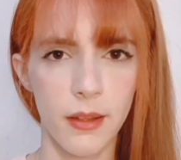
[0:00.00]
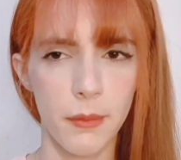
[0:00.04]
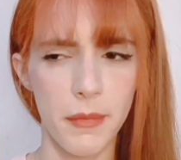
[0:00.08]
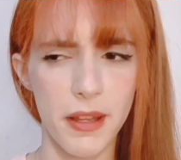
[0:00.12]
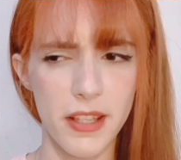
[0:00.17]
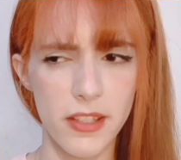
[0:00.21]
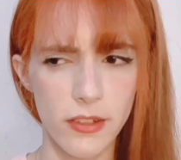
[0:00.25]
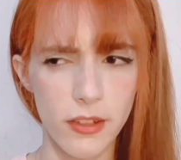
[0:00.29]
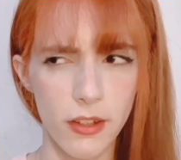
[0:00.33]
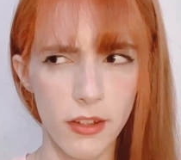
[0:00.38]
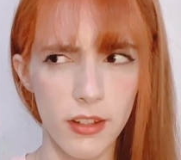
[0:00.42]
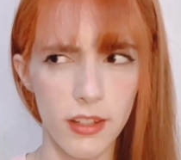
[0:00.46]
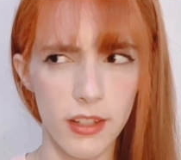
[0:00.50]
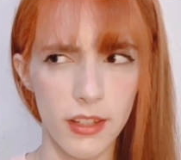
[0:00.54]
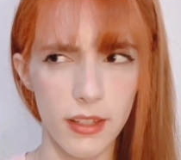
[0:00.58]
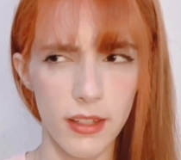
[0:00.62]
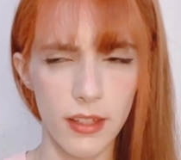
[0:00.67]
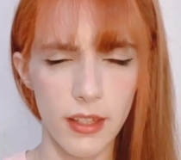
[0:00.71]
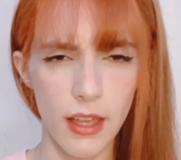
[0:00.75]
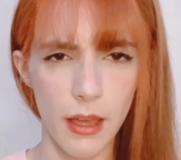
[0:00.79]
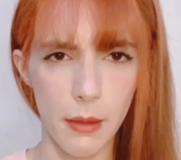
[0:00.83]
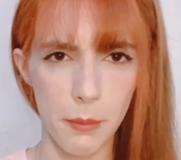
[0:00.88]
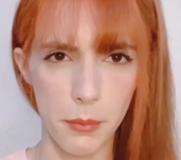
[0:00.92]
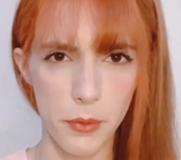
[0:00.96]
Mas olha,
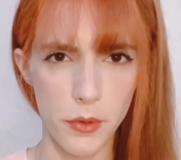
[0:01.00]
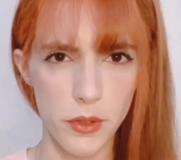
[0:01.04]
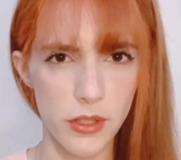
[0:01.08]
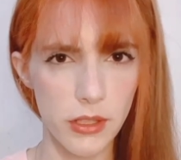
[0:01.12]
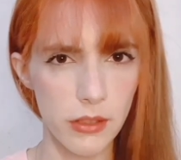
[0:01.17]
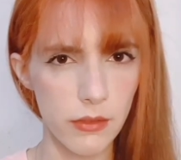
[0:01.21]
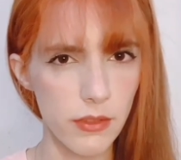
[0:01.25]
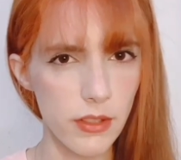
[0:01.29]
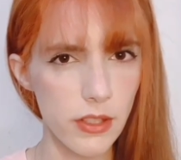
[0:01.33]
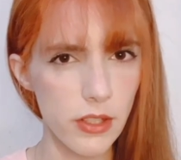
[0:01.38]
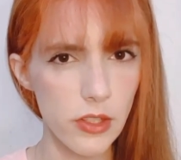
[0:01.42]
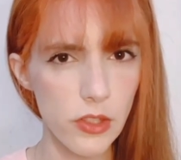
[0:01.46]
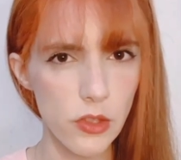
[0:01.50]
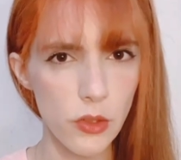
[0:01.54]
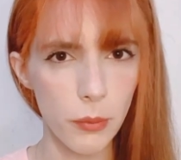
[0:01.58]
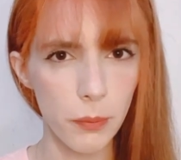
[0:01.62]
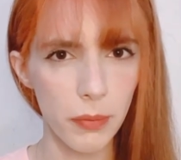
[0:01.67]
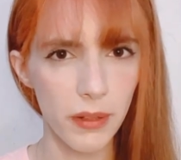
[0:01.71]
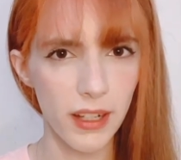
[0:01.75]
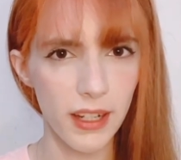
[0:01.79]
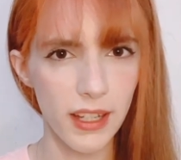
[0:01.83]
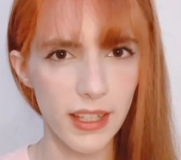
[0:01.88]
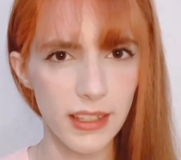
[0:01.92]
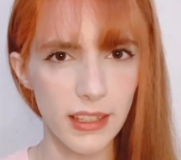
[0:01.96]
é possível existir um
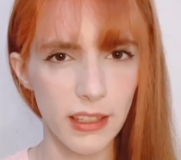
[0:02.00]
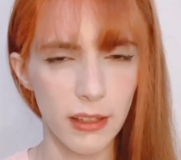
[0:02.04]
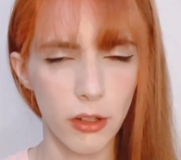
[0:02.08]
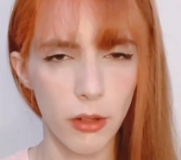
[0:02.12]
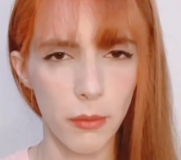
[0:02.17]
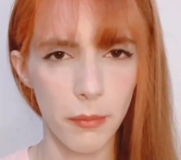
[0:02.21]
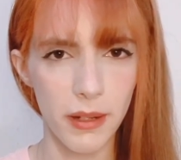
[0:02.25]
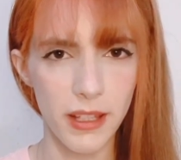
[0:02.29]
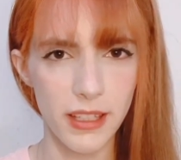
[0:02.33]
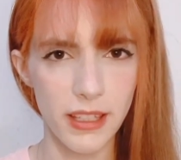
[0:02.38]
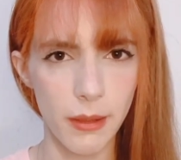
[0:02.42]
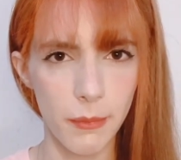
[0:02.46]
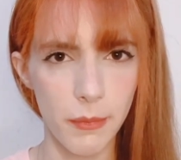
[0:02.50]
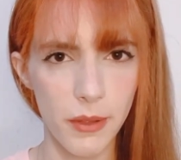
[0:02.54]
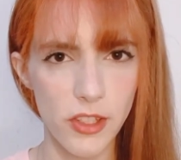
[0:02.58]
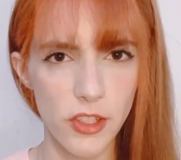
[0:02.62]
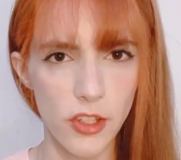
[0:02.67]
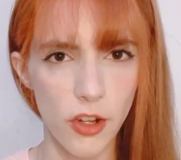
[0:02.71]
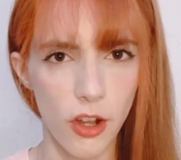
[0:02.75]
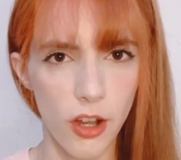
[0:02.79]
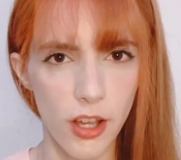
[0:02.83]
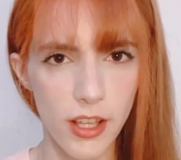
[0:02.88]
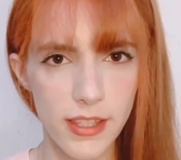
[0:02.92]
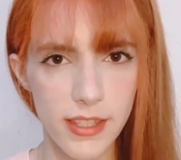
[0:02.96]
planeta
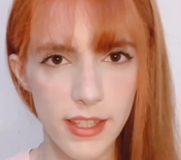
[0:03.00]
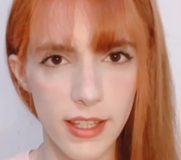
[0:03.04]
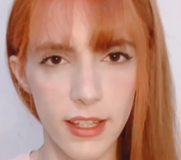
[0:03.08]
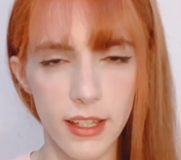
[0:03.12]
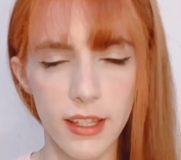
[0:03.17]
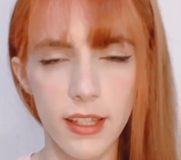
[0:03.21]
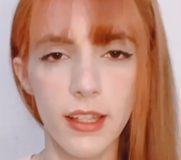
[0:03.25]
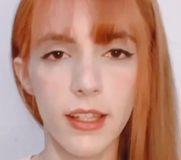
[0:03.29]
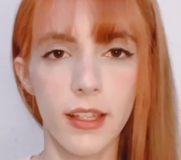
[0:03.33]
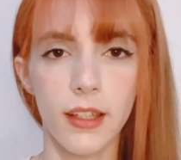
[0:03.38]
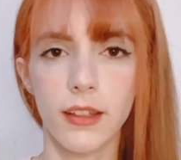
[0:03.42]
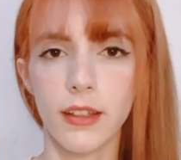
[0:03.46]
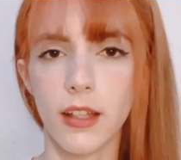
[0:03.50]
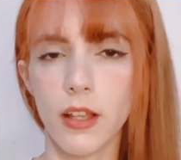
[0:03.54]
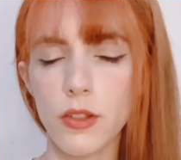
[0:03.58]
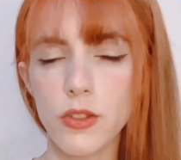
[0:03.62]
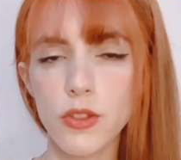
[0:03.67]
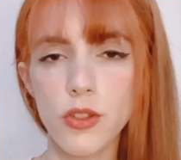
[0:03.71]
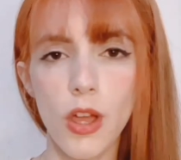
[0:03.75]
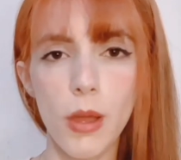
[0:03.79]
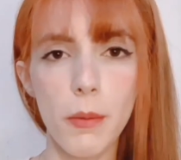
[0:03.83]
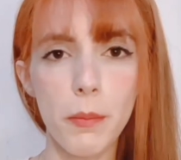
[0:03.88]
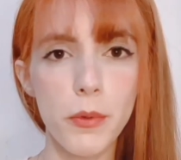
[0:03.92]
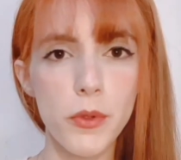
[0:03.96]
completamente rosa? Não
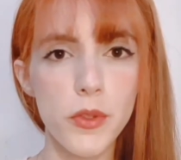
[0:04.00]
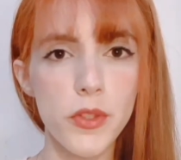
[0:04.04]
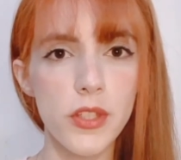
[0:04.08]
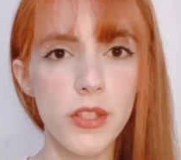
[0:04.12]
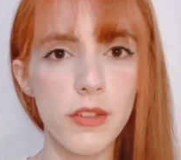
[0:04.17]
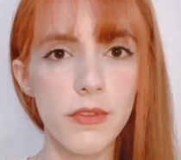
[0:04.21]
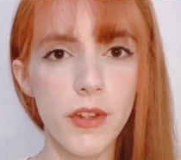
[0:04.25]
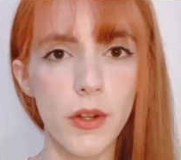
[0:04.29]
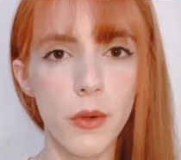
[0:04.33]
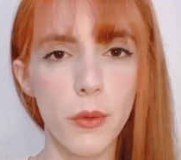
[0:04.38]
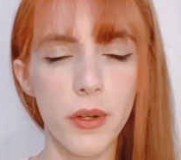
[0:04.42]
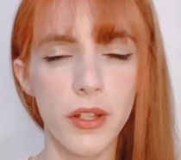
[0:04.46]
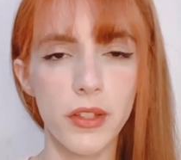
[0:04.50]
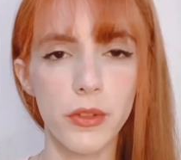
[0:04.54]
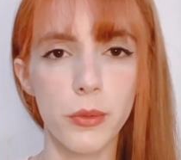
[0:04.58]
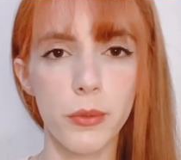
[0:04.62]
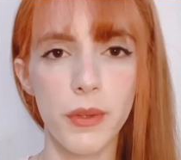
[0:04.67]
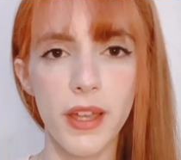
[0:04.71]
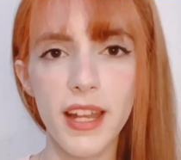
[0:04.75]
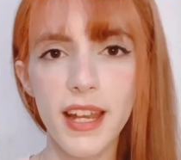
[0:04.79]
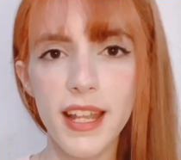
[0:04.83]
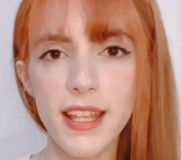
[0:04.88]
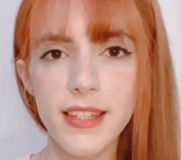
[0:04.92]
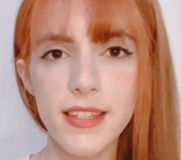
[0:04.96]
só é possível quanto
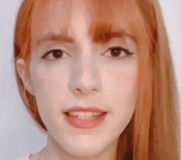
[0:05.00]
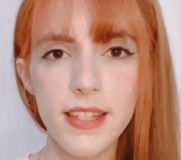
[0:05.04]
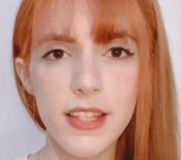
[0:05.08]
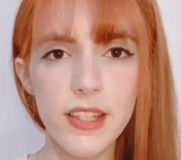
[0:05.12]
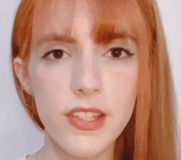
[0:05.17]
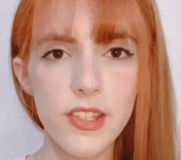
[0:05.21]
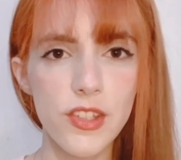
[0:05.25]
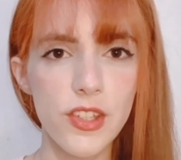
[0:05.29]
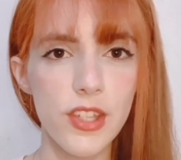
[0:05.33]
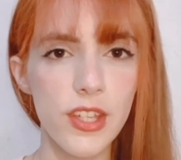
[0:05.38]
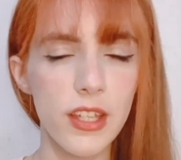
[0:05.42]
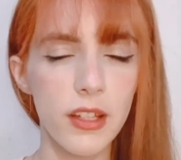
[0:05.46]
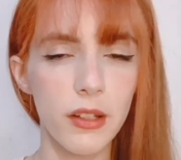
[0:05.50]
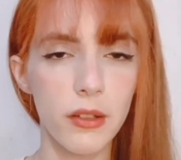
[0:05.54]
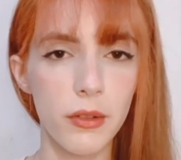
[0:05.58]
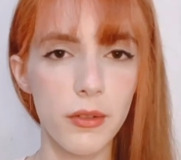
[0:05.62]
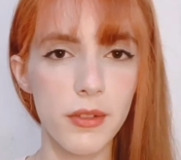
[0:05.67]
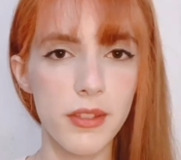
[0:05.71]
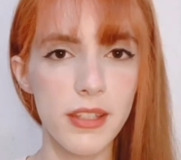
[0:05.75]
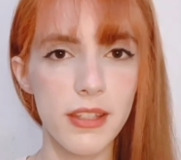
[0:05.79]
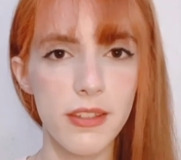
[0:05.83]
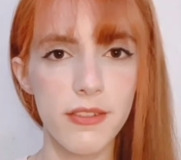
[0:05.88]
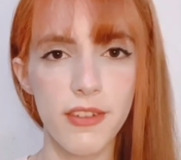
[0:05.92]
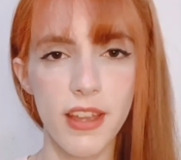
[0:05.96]
ele existe,
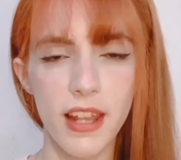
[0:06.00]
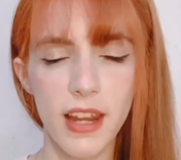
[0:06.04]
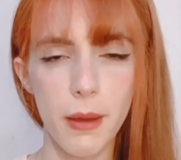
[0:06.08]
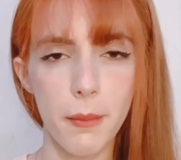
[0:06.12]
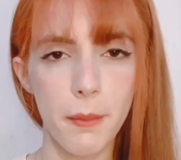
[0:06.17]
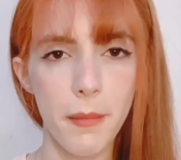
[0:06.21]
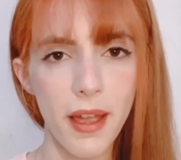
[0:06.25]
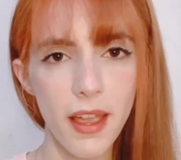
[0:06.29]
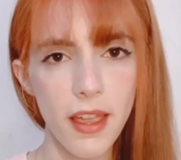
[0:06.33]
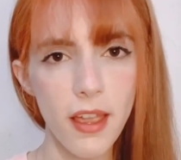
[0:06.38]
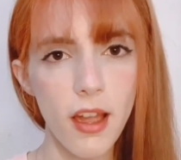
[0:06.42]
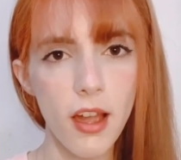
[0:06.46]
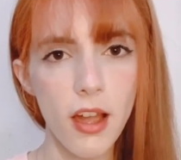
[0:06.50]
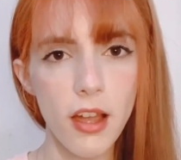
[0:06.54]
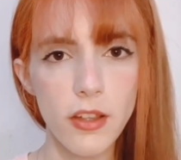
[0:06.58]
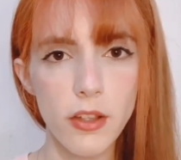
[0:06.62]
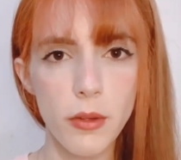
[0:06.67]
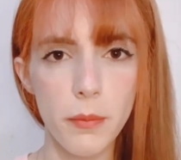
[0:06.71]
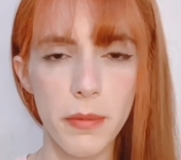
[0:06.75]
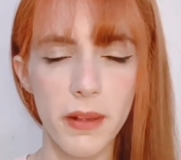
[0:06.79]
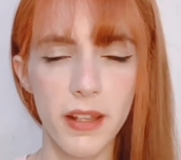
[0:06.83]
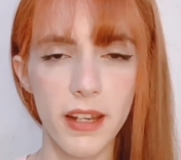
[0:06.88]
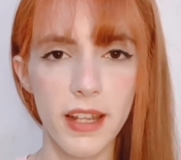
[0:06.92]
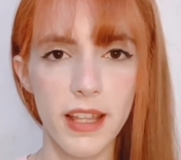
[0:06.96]
inclusive ele é maior
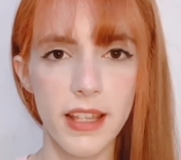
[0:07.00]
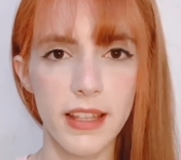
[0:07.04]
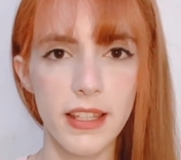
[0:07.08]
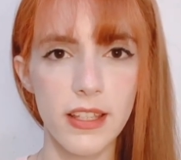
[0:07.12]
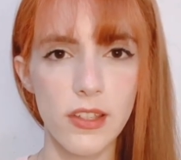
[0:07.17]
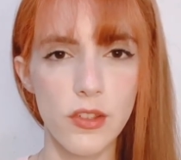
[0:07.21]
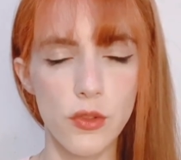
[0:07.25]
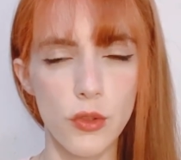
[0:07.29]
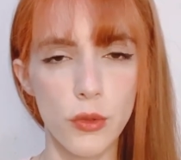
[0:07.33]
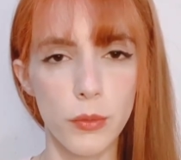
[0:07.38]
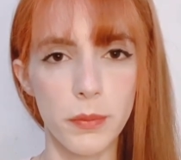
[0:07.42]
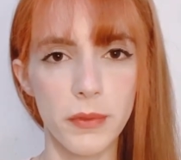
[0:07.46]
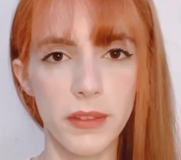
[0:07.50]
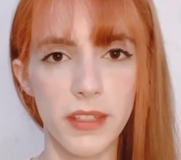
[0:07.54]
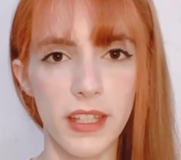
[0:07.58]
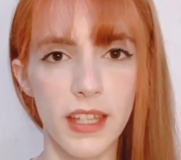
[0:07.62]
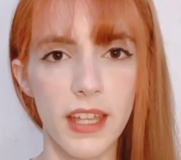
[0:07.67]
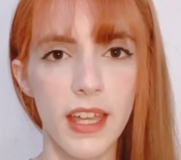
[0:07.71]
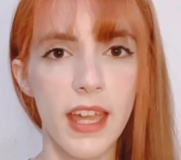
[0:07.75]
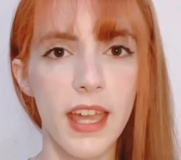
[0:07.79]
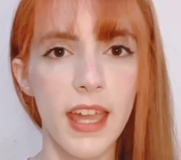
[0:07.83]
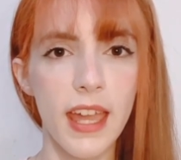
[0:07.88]
que o planeta Júpiter.